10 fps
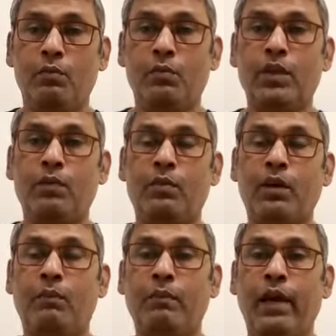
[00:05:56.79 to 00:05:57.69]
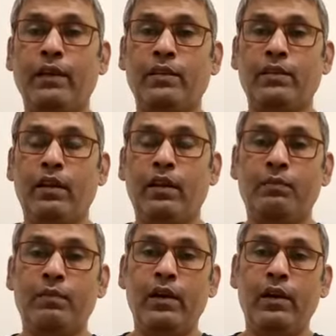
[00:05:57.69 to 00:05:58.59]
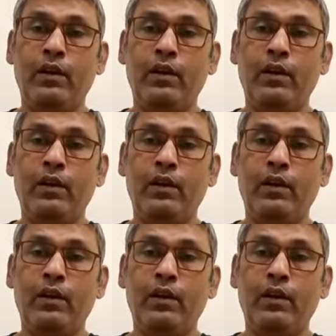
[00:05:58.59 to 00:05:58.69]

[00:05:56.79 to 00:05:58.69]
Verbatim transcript: मतलब मैं जितना प्री